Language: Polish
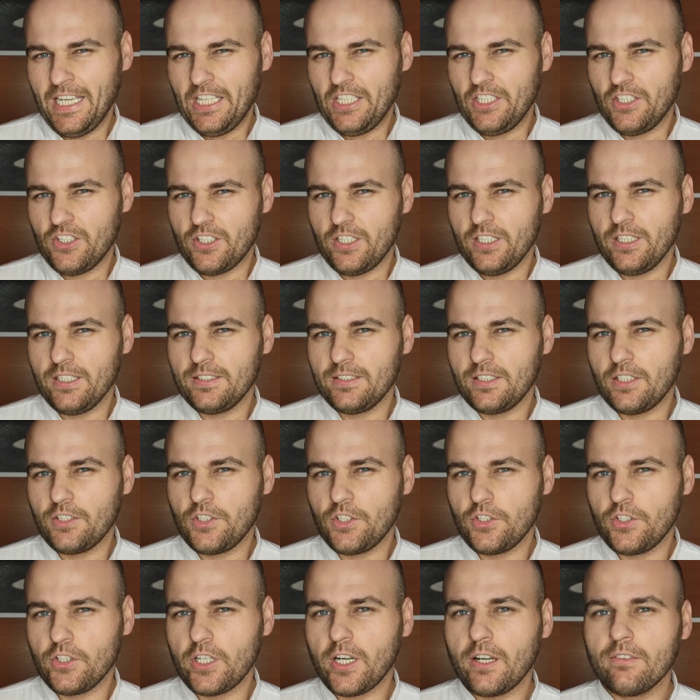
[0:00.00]
Jeżeli
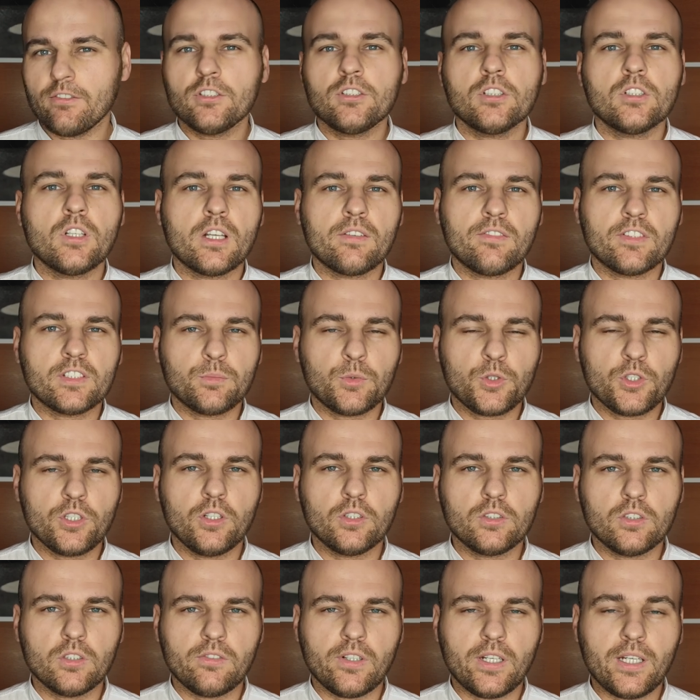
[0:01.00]
jesteście ciekawi, co dla Was
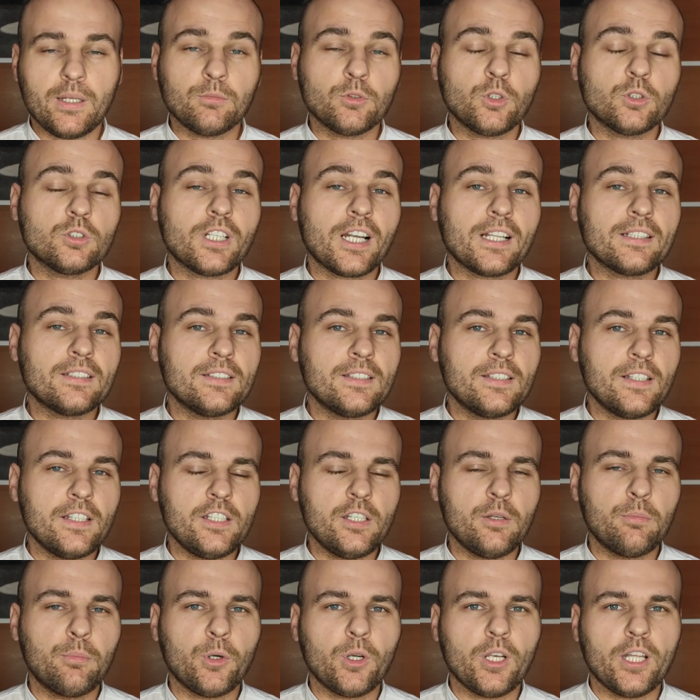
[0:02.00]
przygotowałem, to
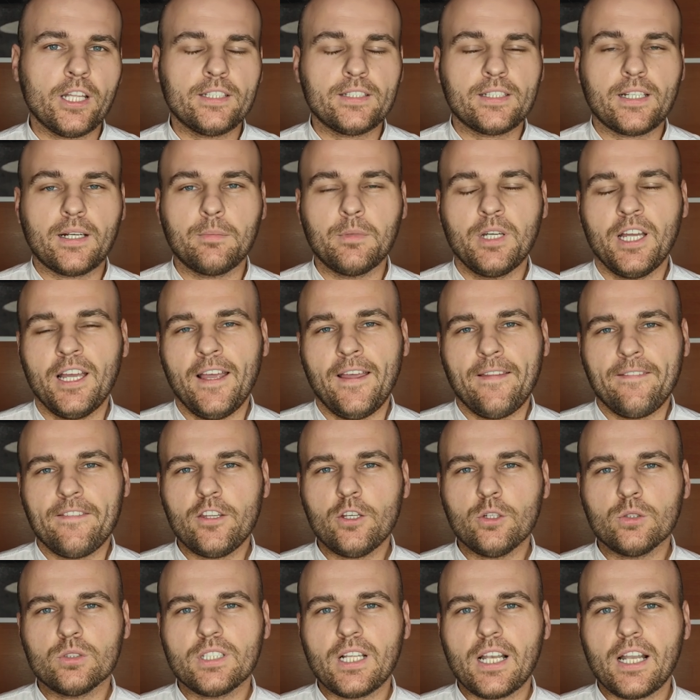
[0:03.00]
tradycyjnie polecam,
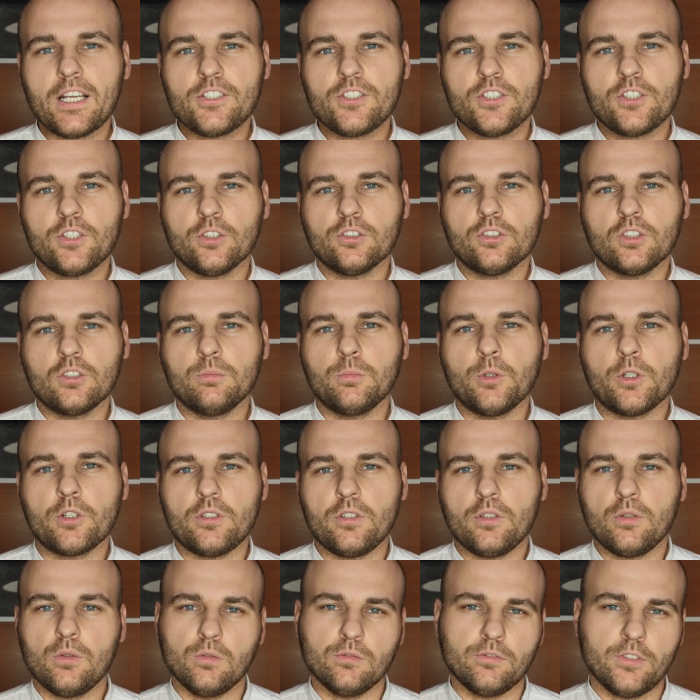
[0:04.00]
nie oddalać się od
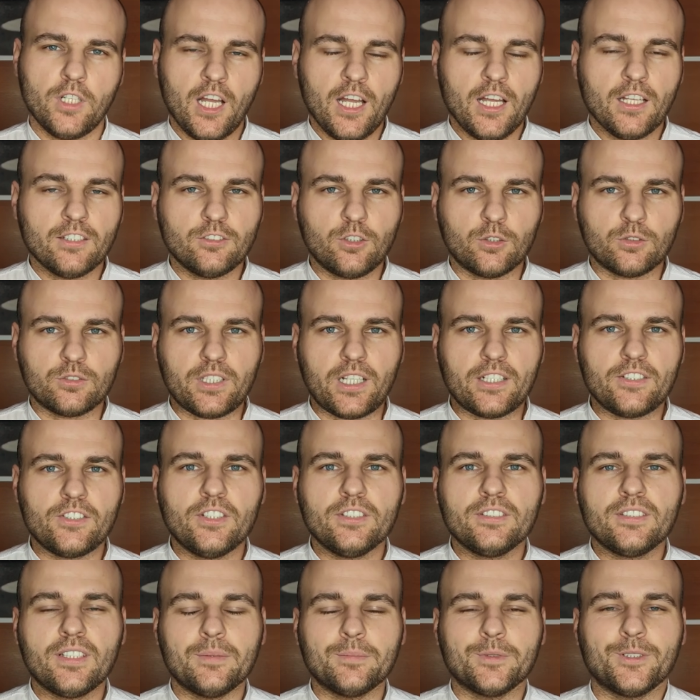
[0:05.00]
odbiorników,
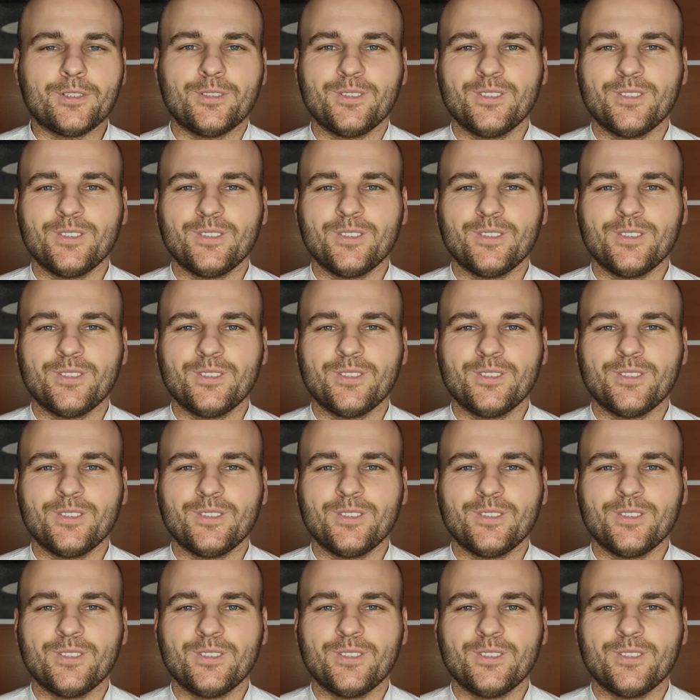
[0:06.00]
zostańcie ze mną.